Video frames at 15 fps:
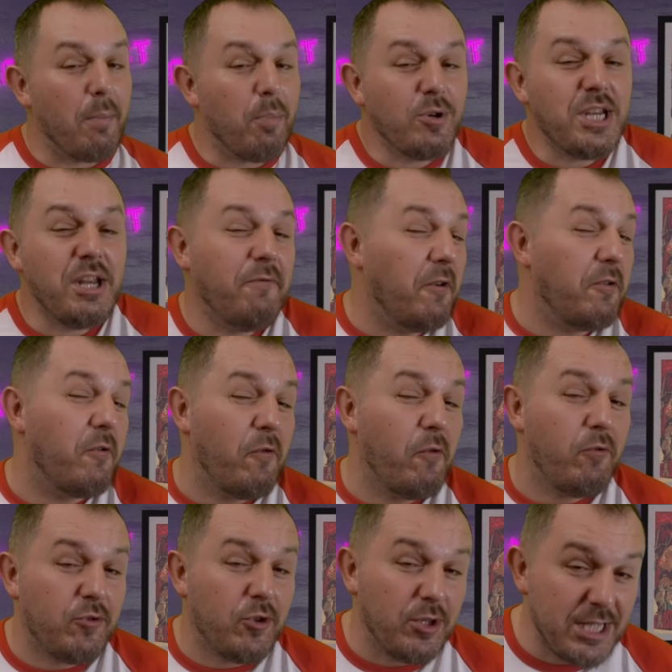la prochaine fois que vous
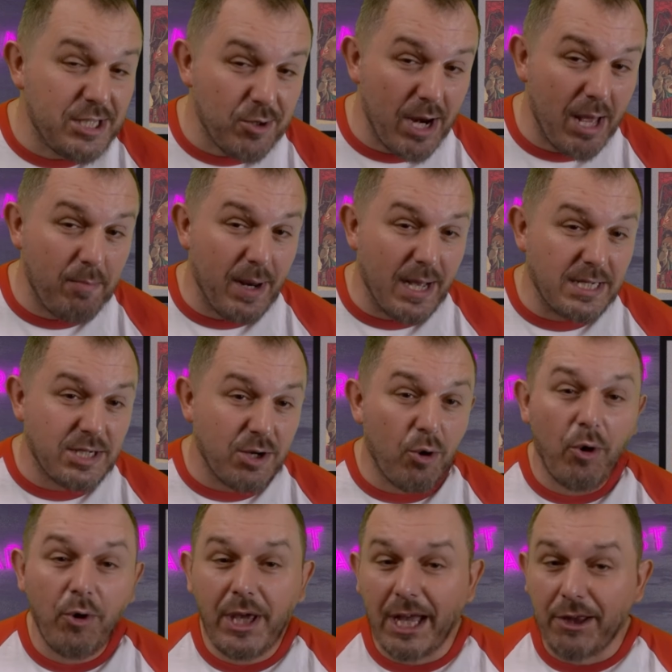vous tenez sur la plage,
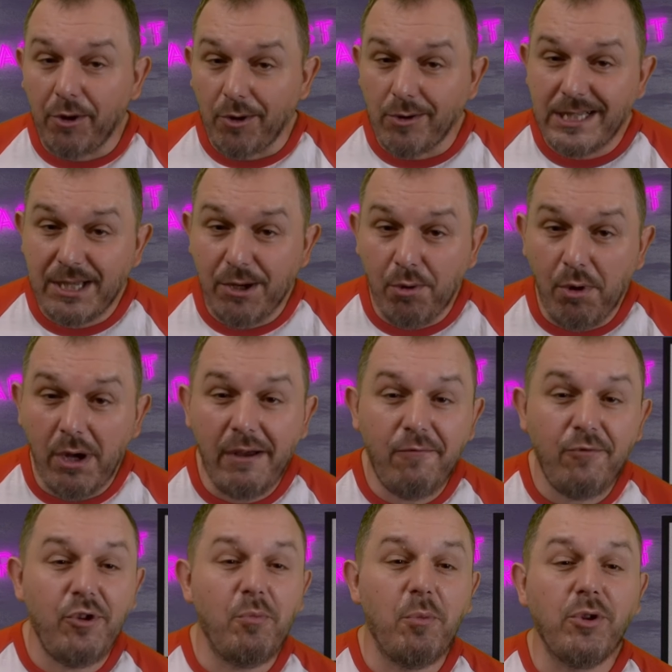regardant l'océan et
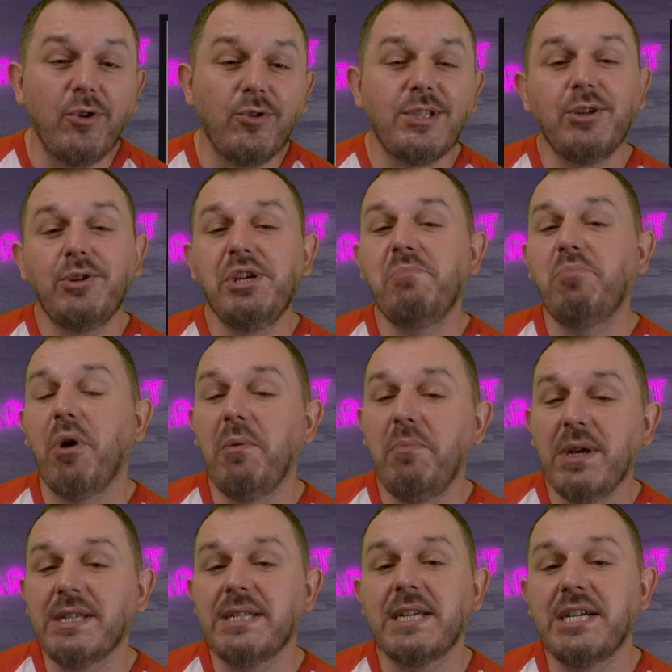vous demandant ce qui pourrait
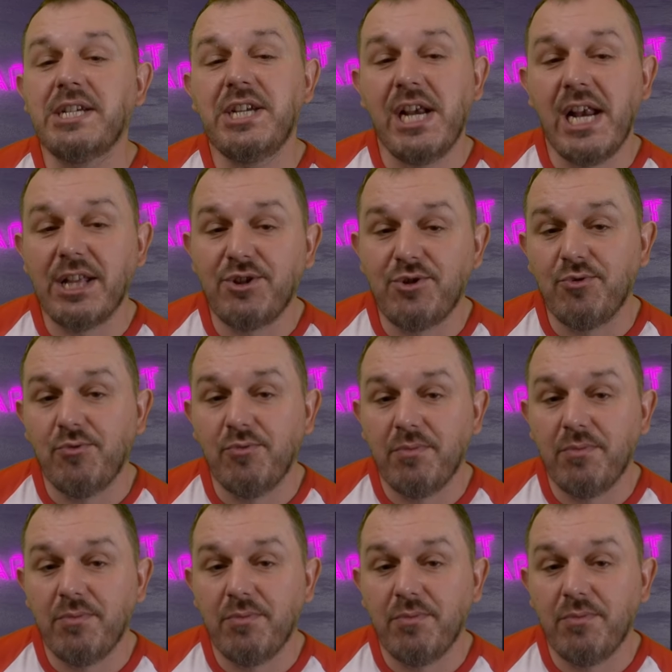bien se cacher là-dessous,